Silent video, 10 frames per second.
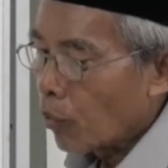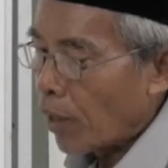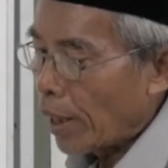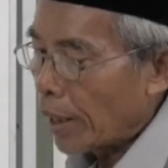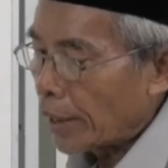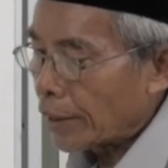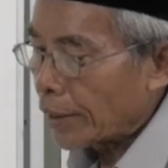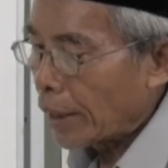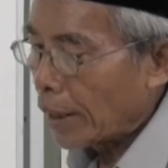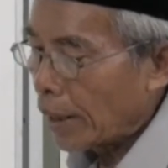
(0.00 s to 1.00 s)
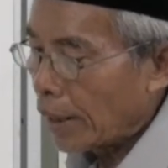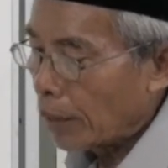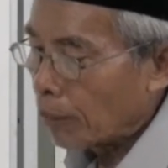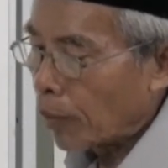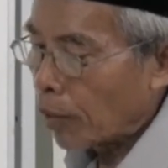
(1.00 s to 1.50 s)
falaisa
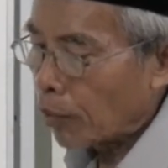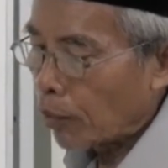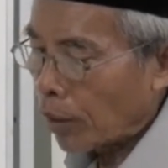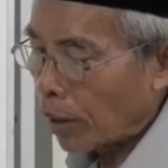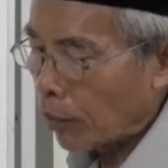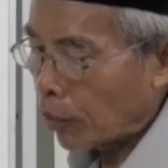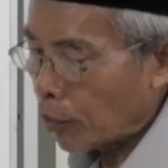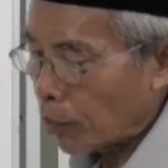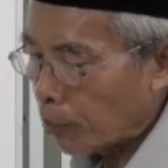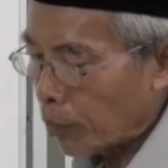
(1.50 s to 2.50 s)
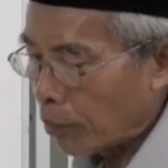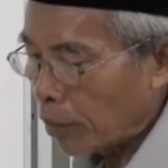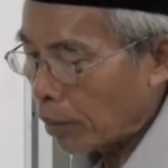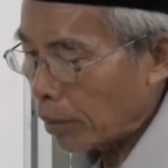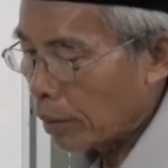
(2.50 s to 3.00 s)
mongko ora ana sapa
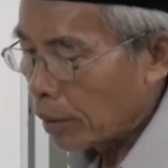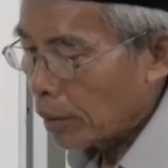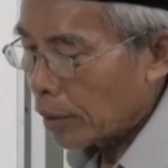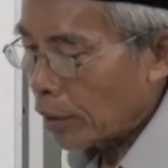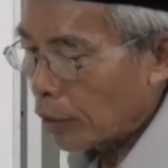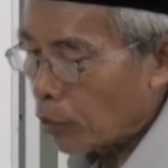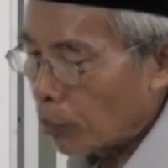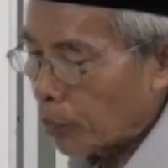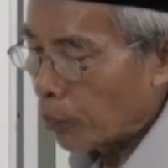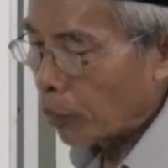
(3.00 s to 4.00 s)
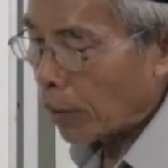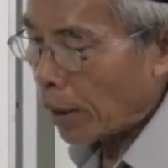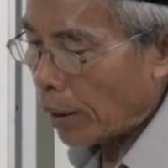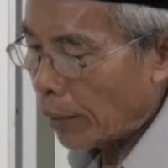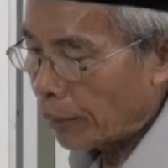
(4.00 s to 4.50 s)
wong iku
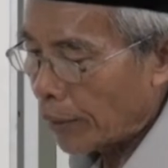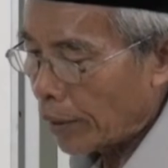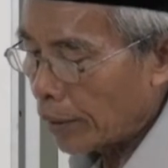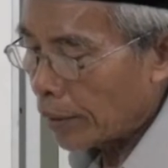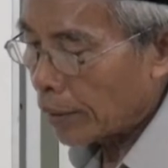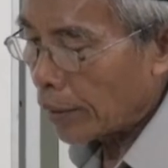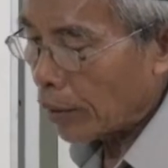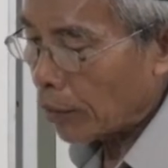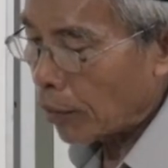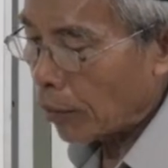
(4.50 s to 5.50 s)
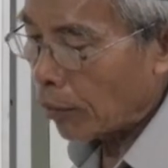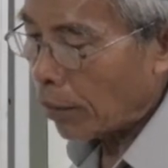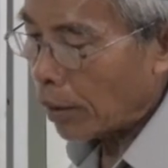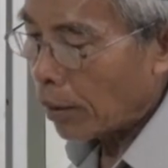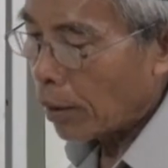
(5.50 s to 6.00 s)
bimukallafin
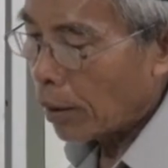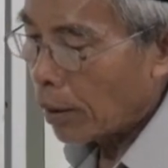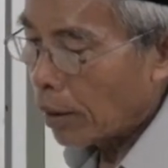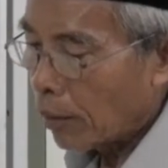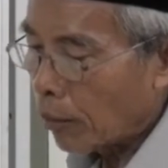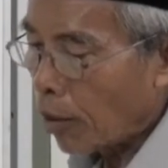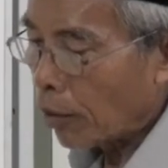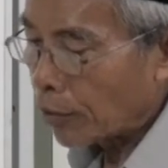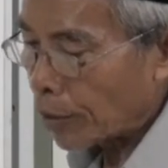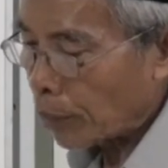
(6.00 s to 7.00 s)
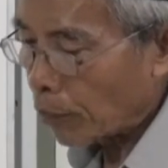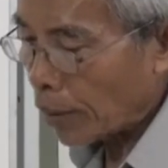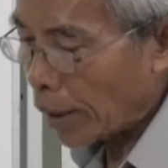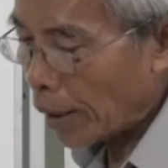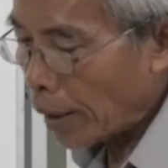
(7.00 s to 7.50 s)
tergolong wong sing
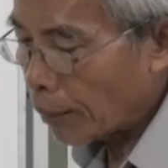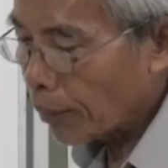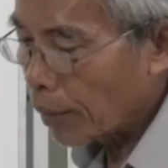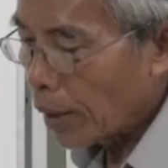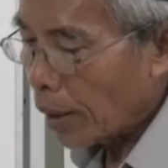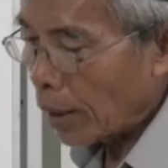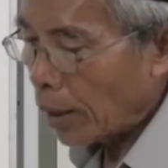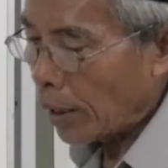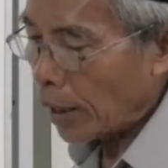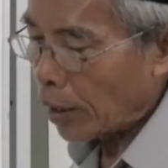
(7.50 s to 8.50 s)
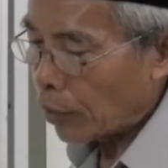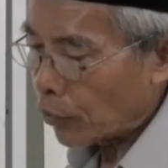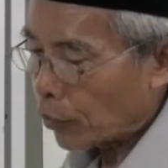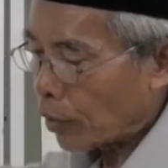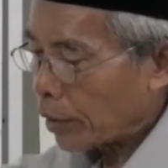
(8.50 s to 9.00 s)
mukallaf alal
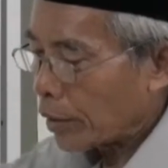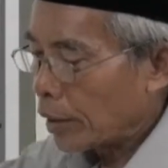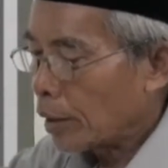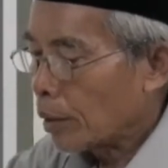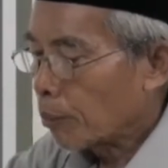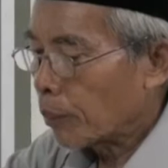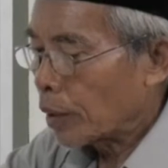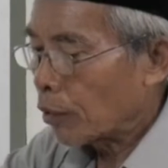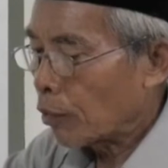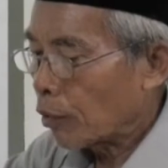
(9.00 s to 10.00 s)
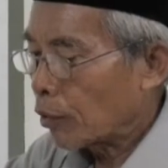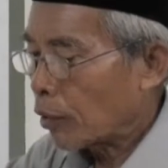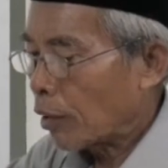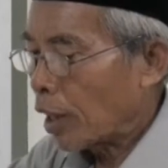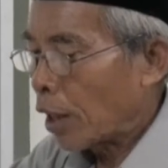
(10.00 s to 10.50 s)
asahi menurut
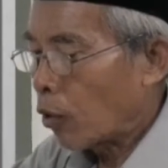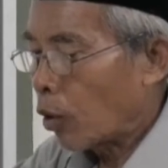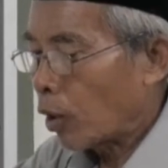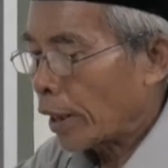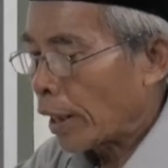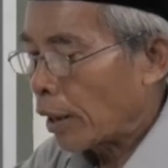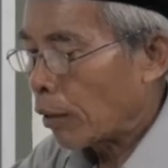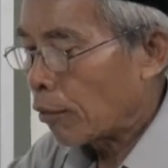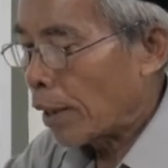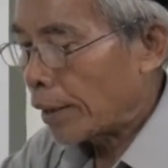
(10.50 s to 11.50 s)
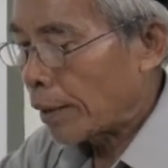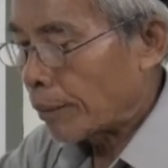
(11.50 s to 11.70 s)
kaul kang kuat